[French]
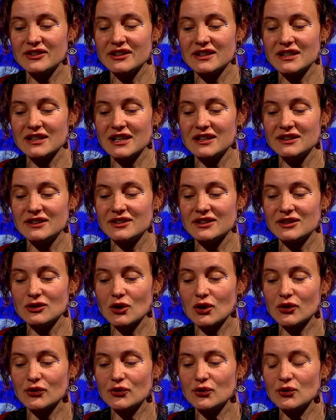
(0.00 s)
inégalités
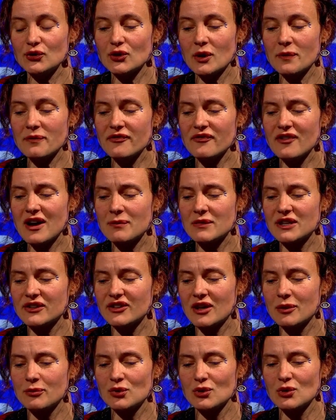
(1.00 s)
nord-sud, hommes-femmes, les
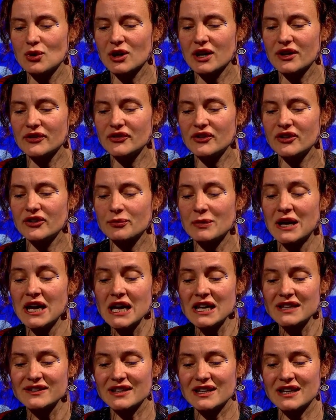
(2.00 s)
abus, le racisme.
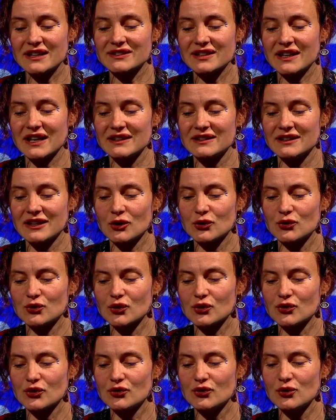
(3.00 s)
C'est la traite des
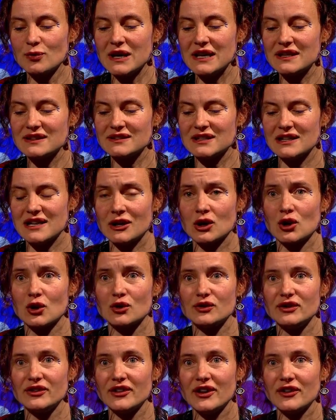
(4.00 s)
ressources humaines, c'est la
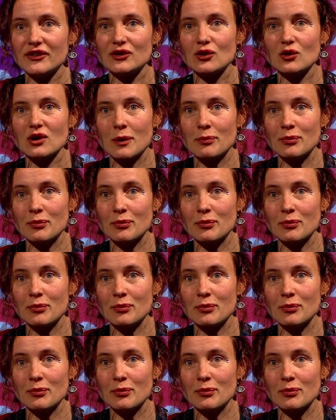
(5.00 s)
colonisation, la